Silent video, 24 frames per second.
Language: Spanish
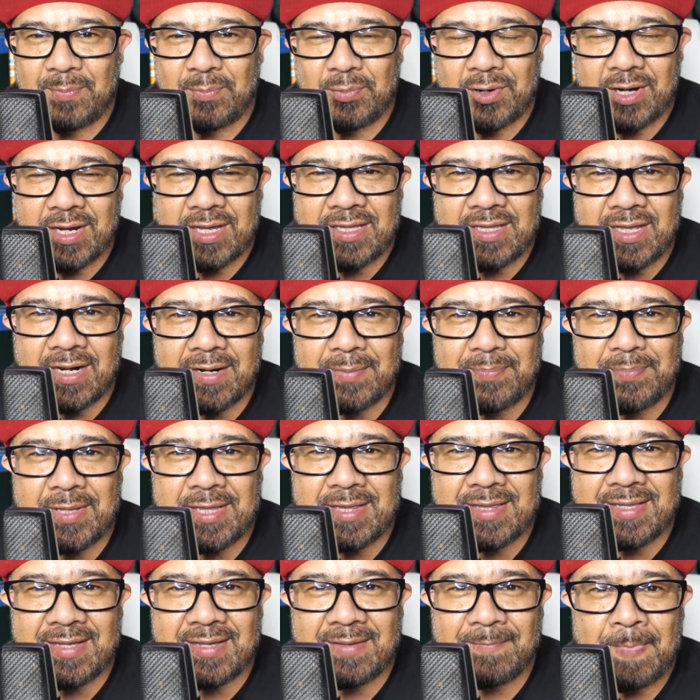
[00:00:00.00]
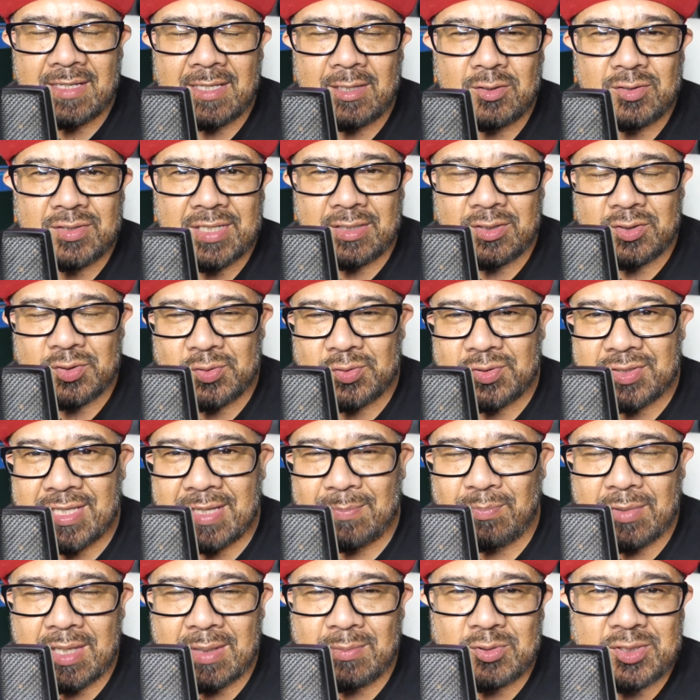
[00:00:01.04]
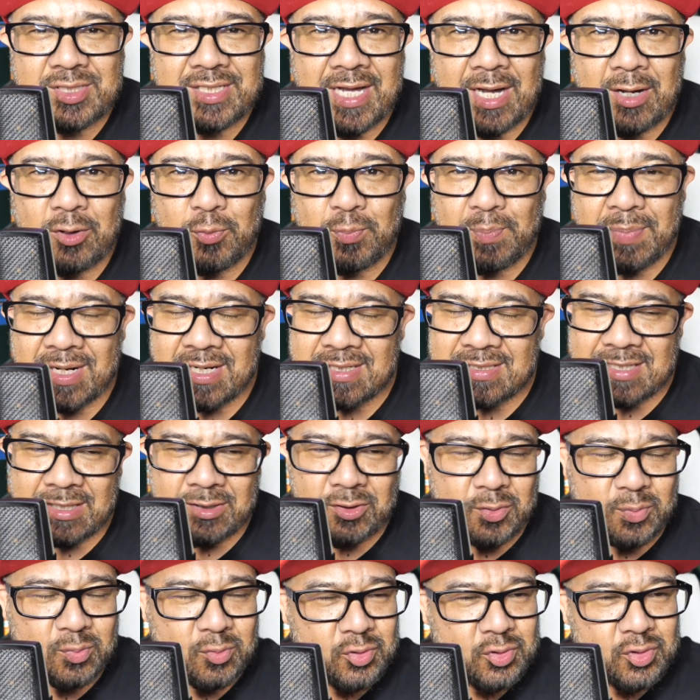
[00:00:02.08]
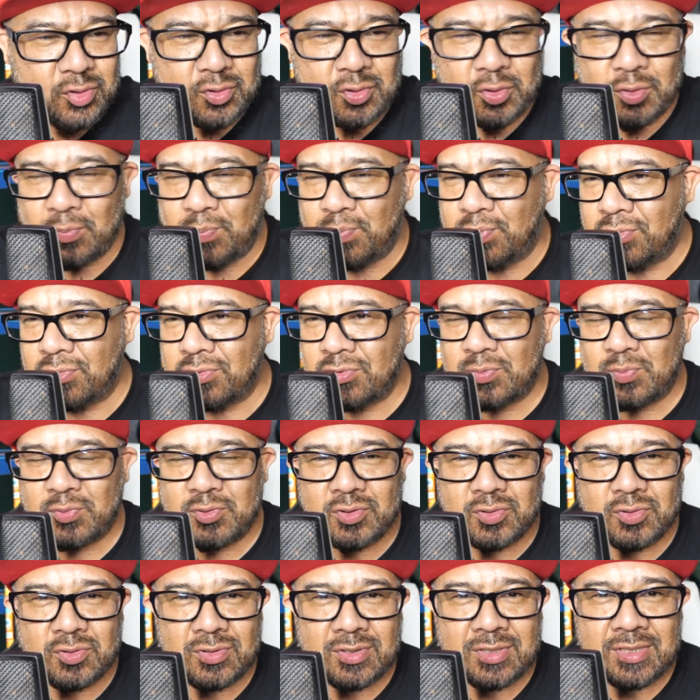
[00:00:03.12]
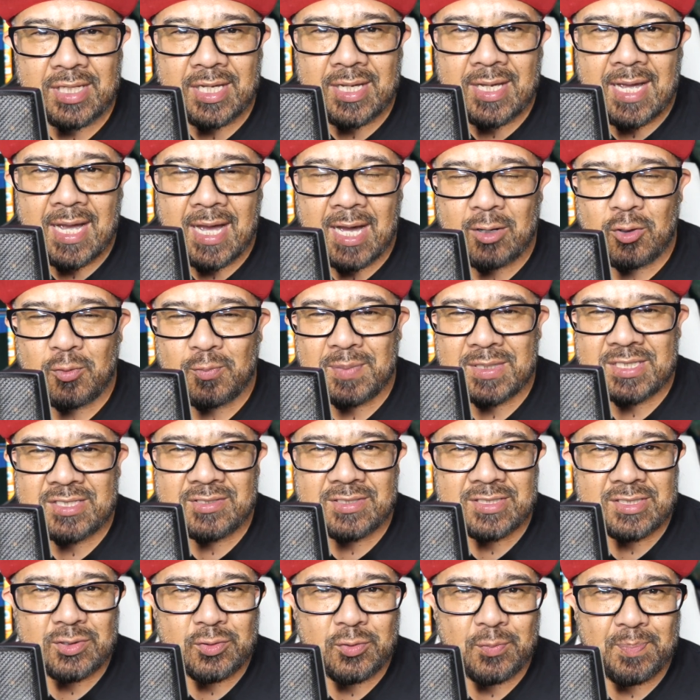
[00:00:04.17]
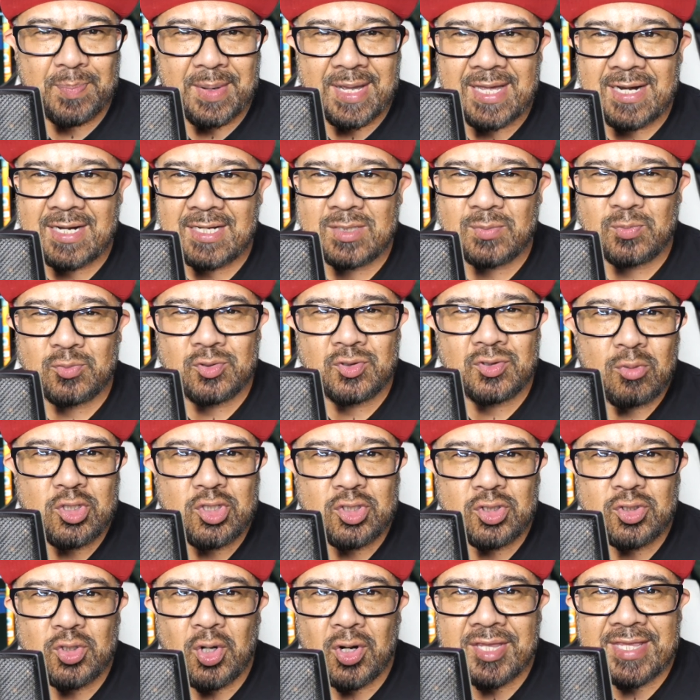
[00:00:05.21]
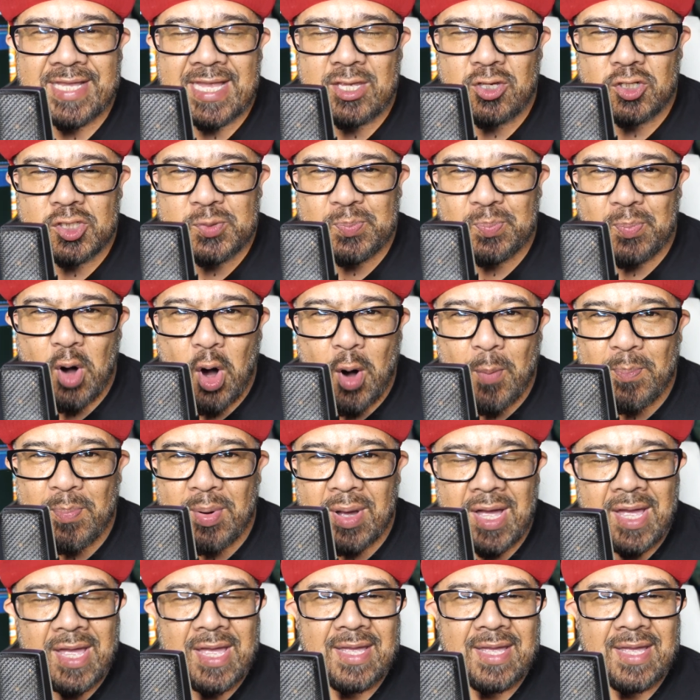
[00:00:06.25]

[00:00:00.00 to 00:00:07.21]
Por ahí de repente, eh, los que nos gusta la música grupera, salieron muchos grupos, muchas agrupaciones gruperas, muchos norteños pop.